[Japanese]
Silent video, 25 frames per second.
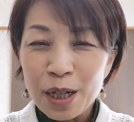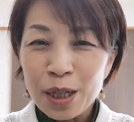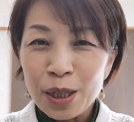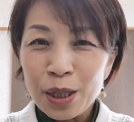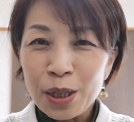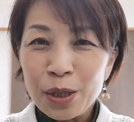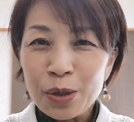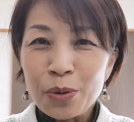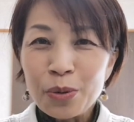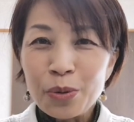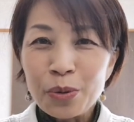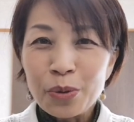
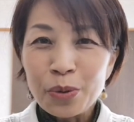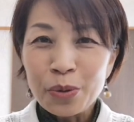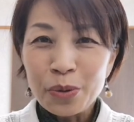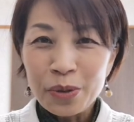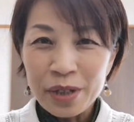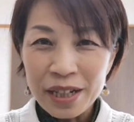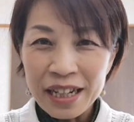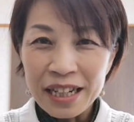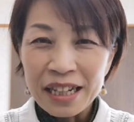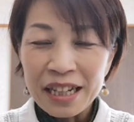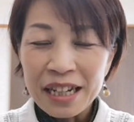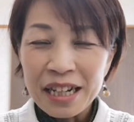一通
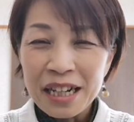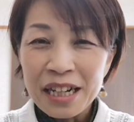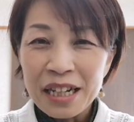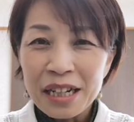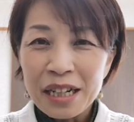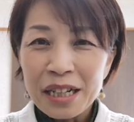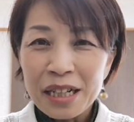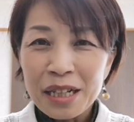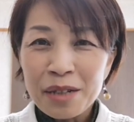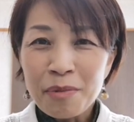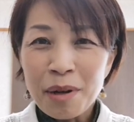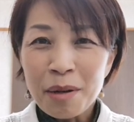り
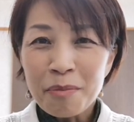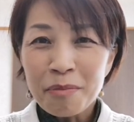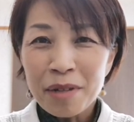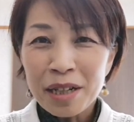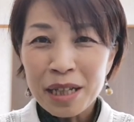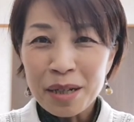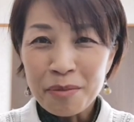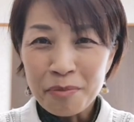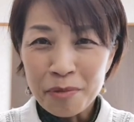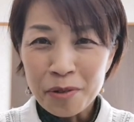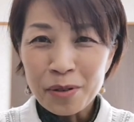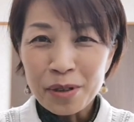今ま
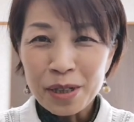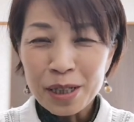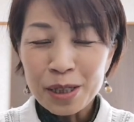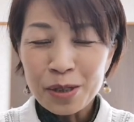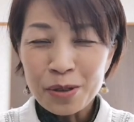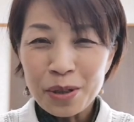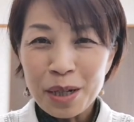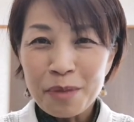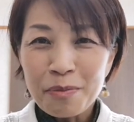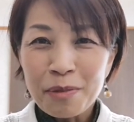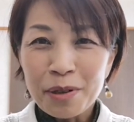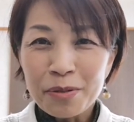でも一
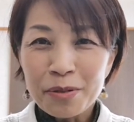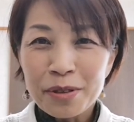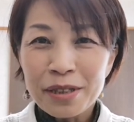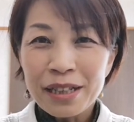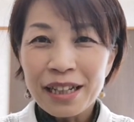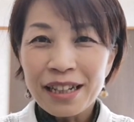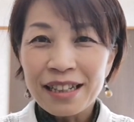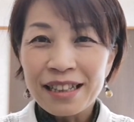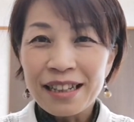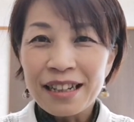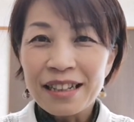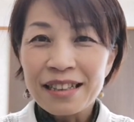生懸命吹い
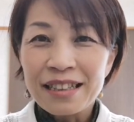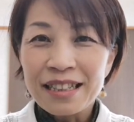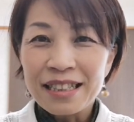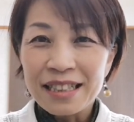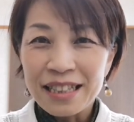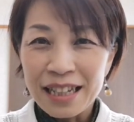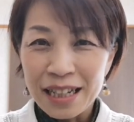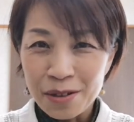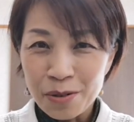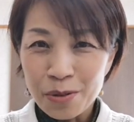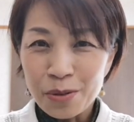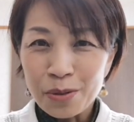てきたんで
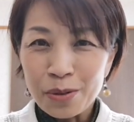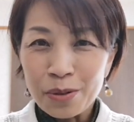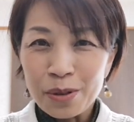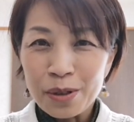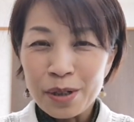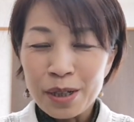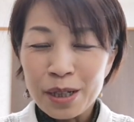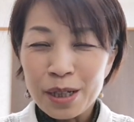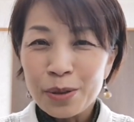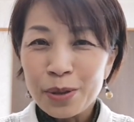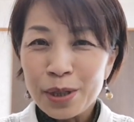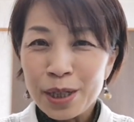すけど
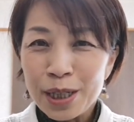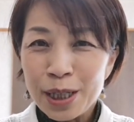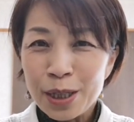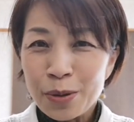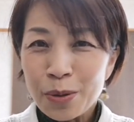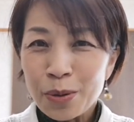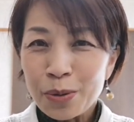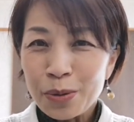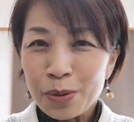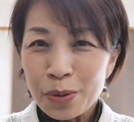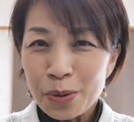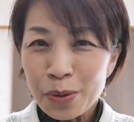
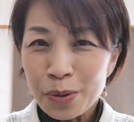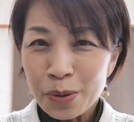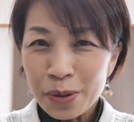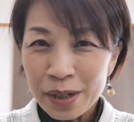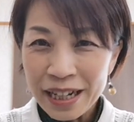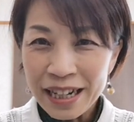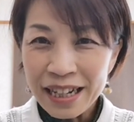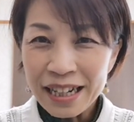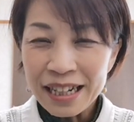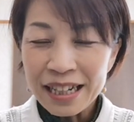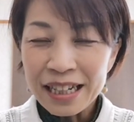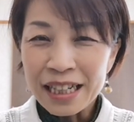一通
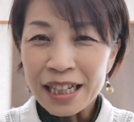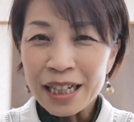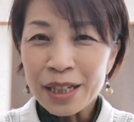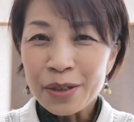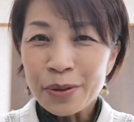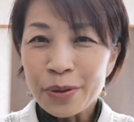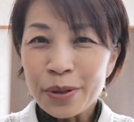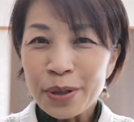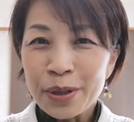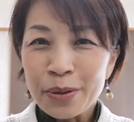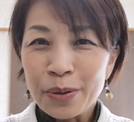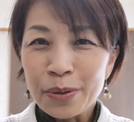り
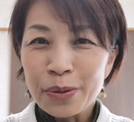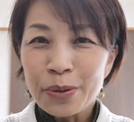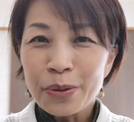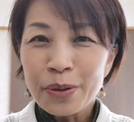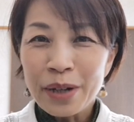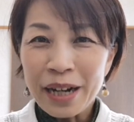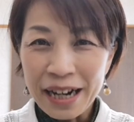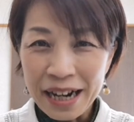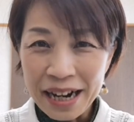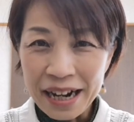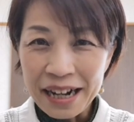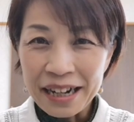低い音
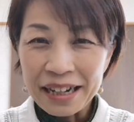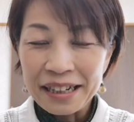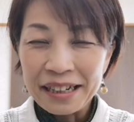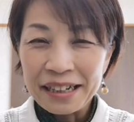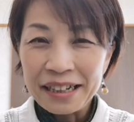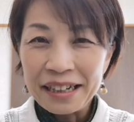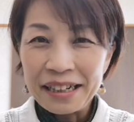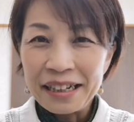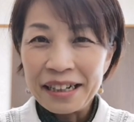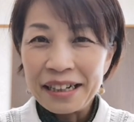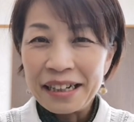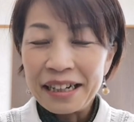から
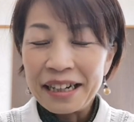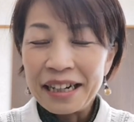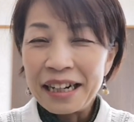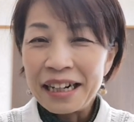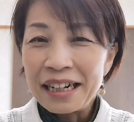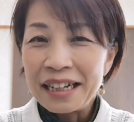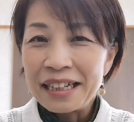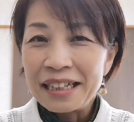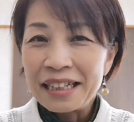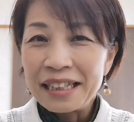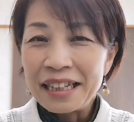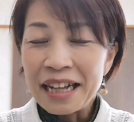
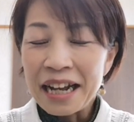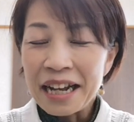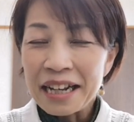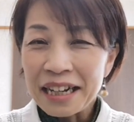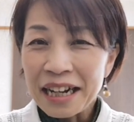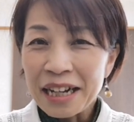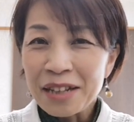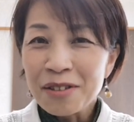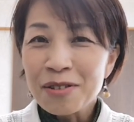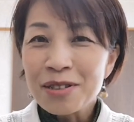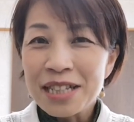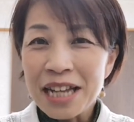大
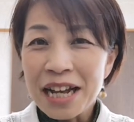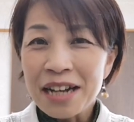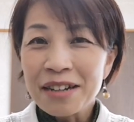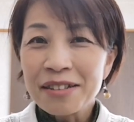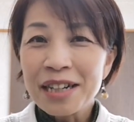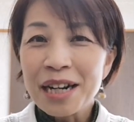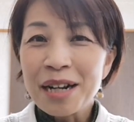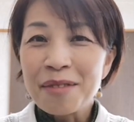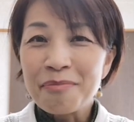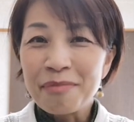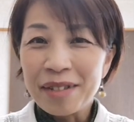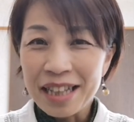寒の3
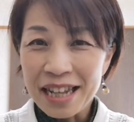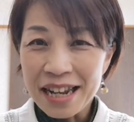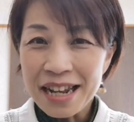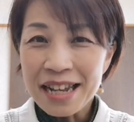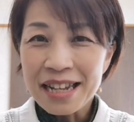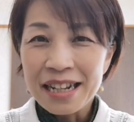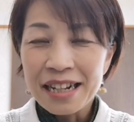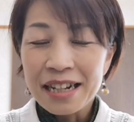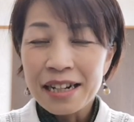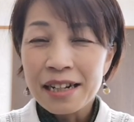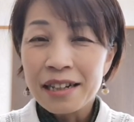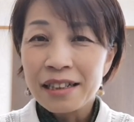ぐらいまで
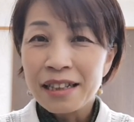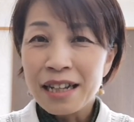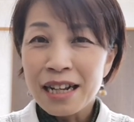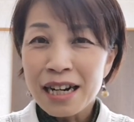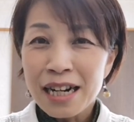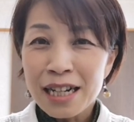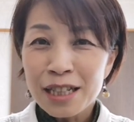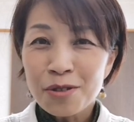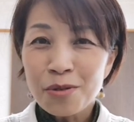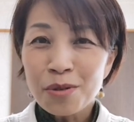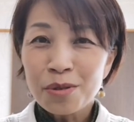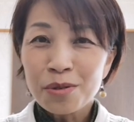鳴
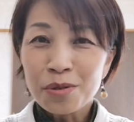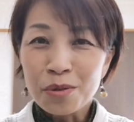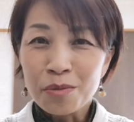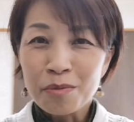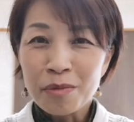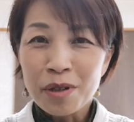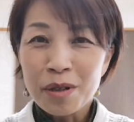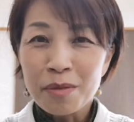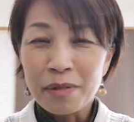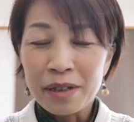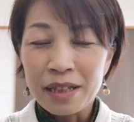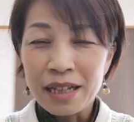らそうと
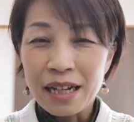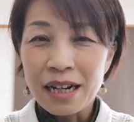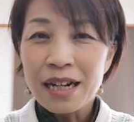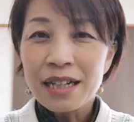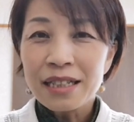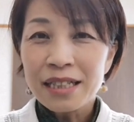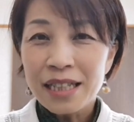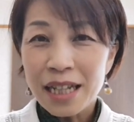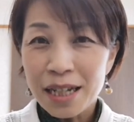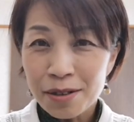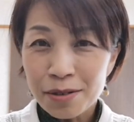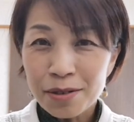思えば鳴
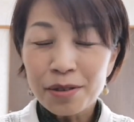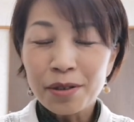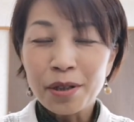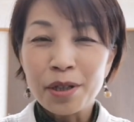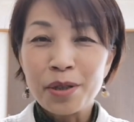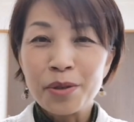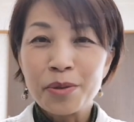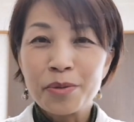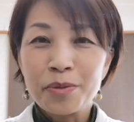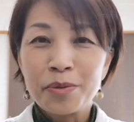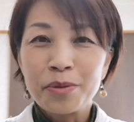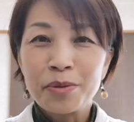らせるって
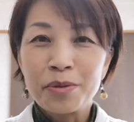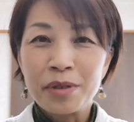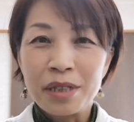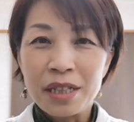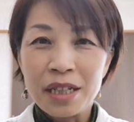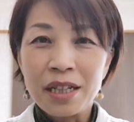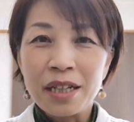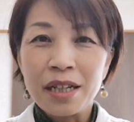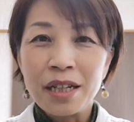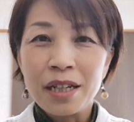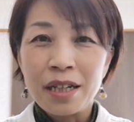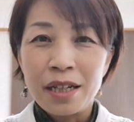いうふう
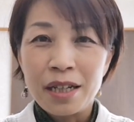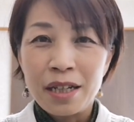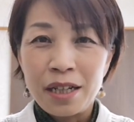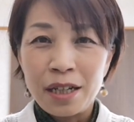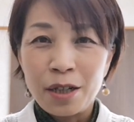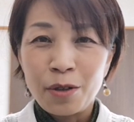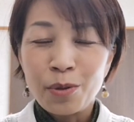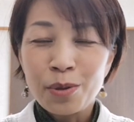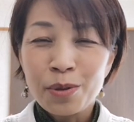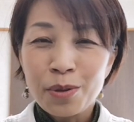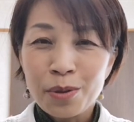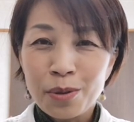に
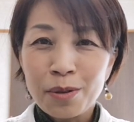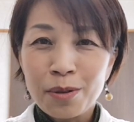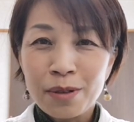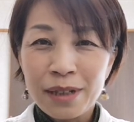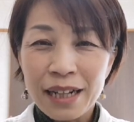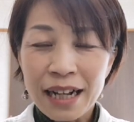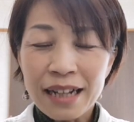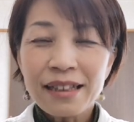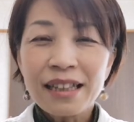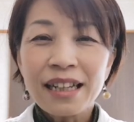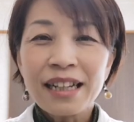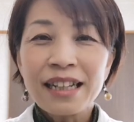この頃
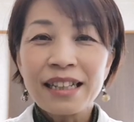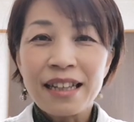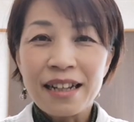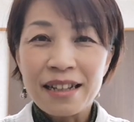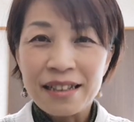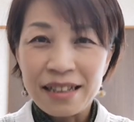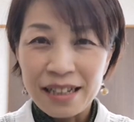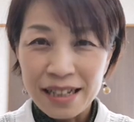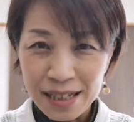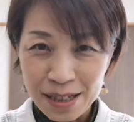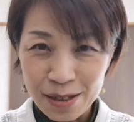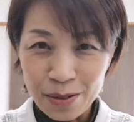なってき
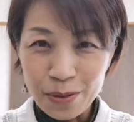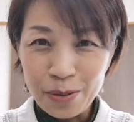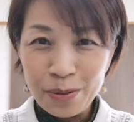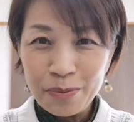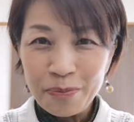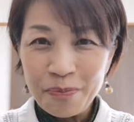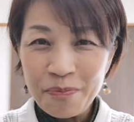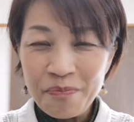たんですと